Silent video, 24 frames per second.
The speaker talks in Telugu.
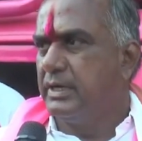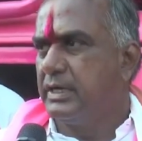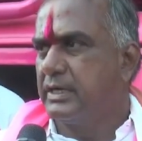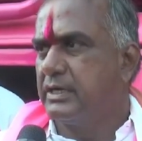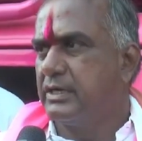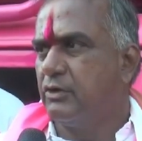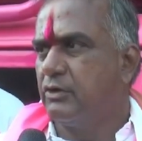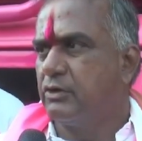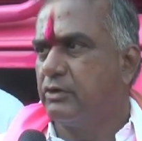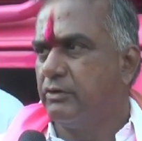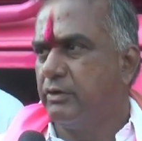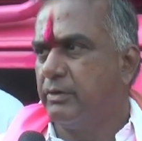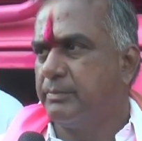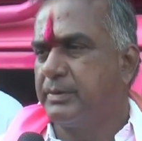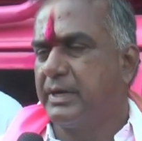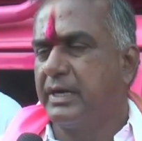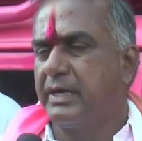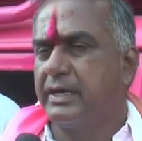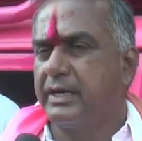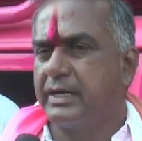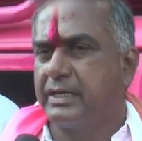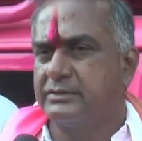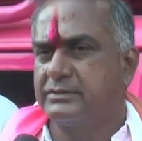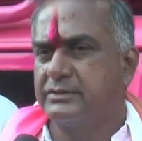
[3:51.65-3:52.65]
మా గౌరవ
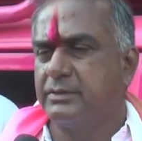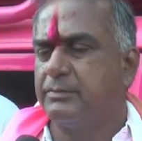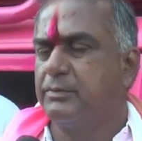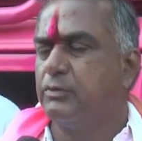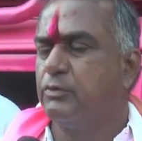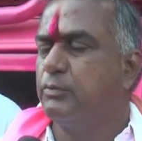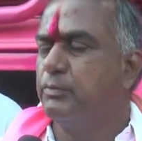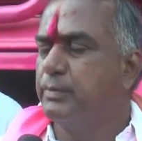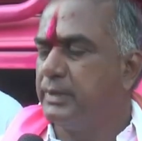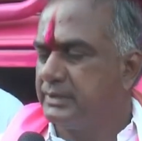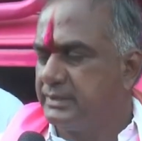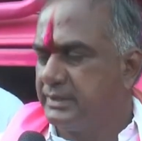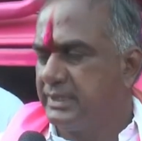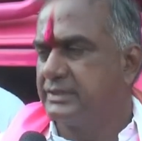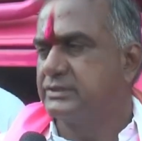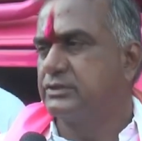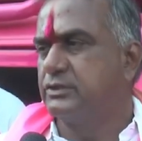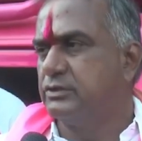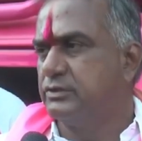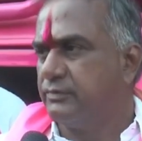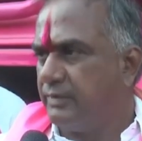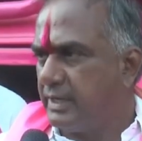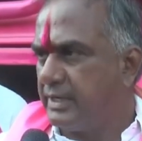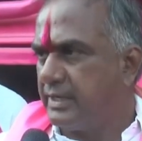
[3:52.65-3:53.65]
ప్రణాళిక సభ
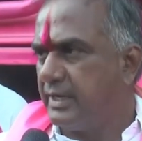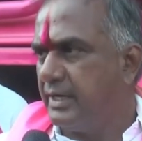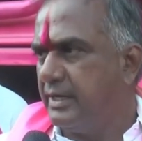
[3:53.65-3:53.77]
ఉపాధ్యక్షుల